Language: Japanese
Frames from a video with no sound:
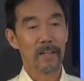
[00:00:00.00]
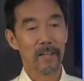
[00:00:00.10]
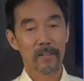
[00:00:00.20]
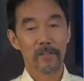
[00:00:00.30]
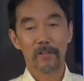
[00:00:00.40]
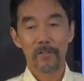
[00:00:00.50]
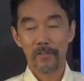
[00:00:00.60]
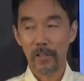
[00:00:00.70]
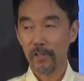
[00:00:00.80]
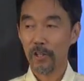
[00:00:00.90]

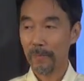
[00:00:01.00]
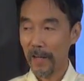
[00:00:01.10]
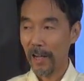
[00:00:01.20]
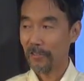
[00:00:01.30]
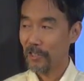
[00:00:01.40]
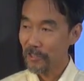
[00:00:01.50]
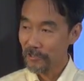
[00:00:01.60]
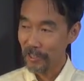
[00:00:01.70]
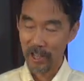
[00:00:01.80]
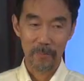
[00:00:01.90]
えー、例えば
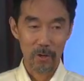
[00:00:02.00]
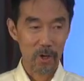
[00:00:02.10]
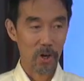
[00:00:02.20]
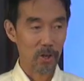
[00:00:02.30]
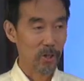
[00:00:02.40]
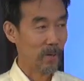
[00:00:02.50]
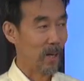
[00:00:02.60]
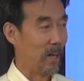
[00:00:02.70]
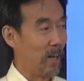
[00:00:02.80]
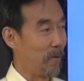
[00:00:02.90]
人生も
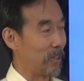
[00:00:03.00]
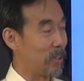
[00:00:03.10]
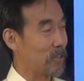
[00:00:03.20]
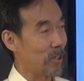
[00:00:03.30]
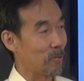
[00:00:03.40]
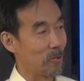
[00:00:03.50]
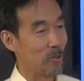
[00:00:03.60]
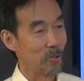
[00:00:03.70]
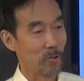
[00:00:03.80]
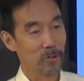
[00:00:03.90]
今私は
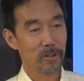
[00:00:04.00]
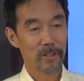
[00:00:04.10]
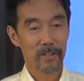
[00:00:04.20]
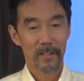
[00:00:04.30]
58